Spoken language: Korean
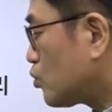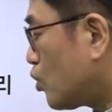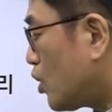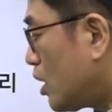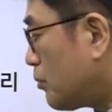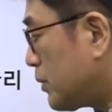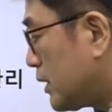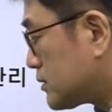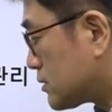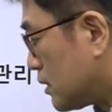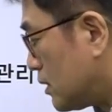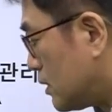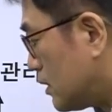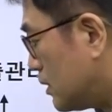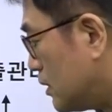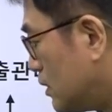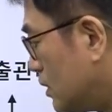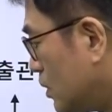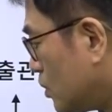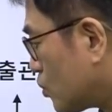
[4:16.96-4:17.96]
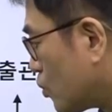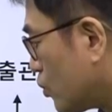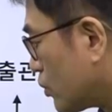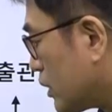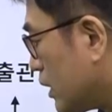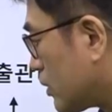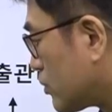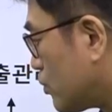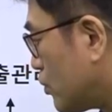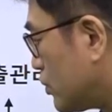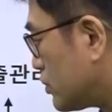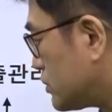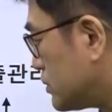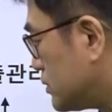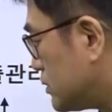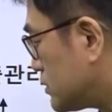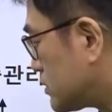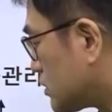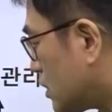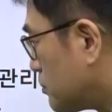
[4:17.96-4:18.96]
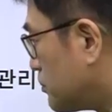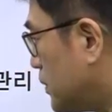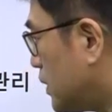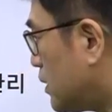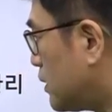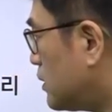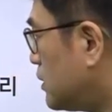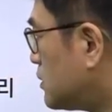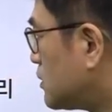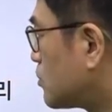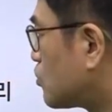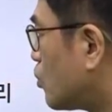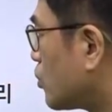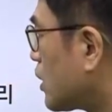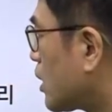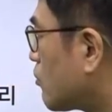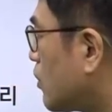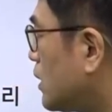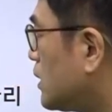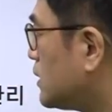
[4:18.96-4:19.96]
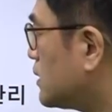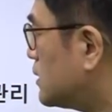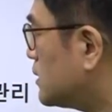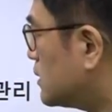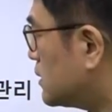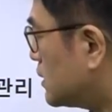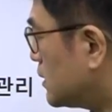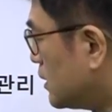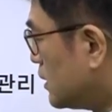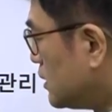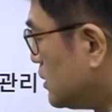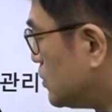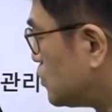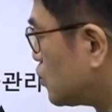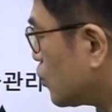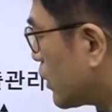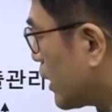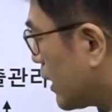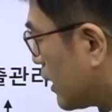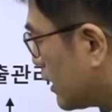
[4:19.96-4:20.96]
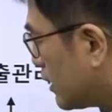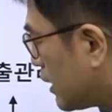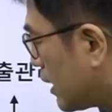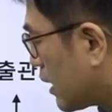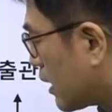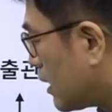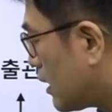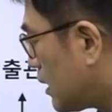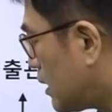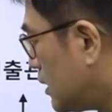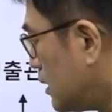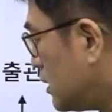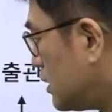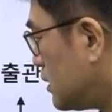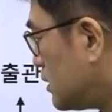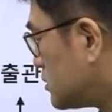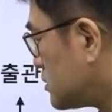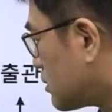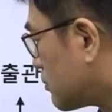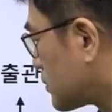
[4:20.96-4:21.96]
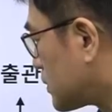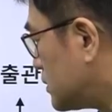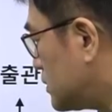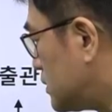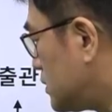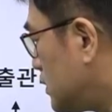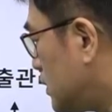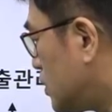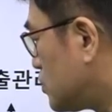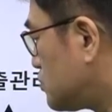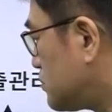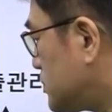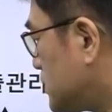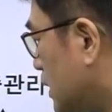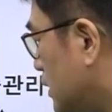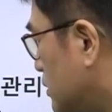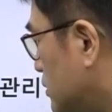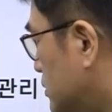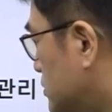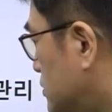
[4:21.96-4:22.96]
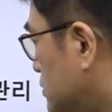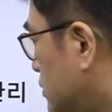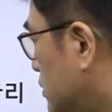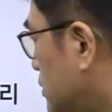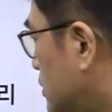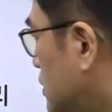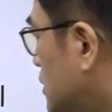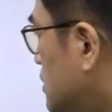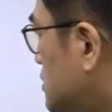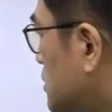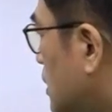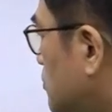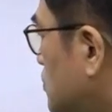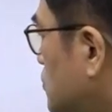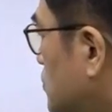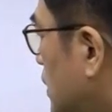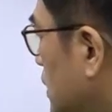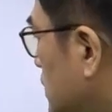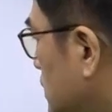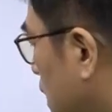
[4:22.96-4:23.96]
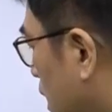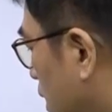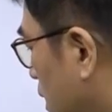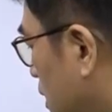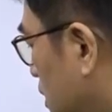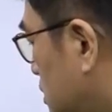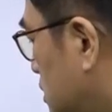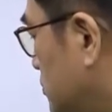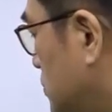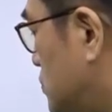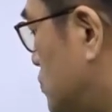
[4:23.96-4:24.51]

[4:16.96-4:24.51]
통합해서 고객 코드, 성명, 고객 관리는 이쪽에 얘가 접근을 해주면 되는 것이고요. 상품 관리다. 그럼